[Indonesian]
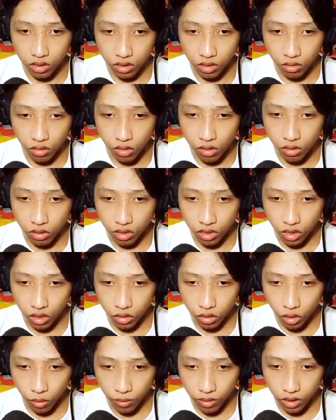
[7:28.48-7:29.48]
oh kita
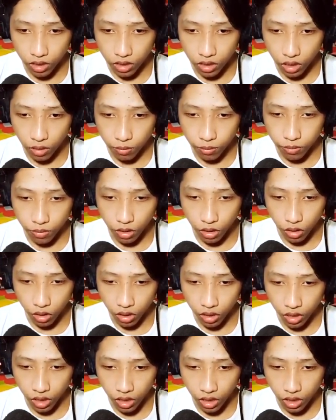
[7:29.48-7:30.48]
harus lompat guys ya
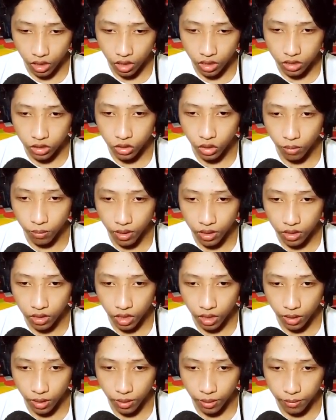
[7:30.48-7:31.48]
oke let's go
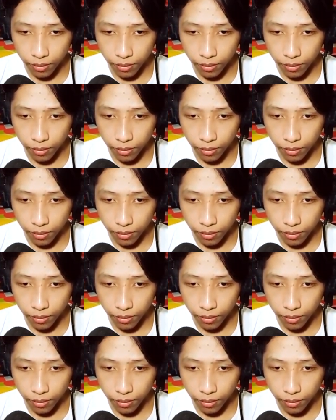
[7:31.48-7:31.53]
mantap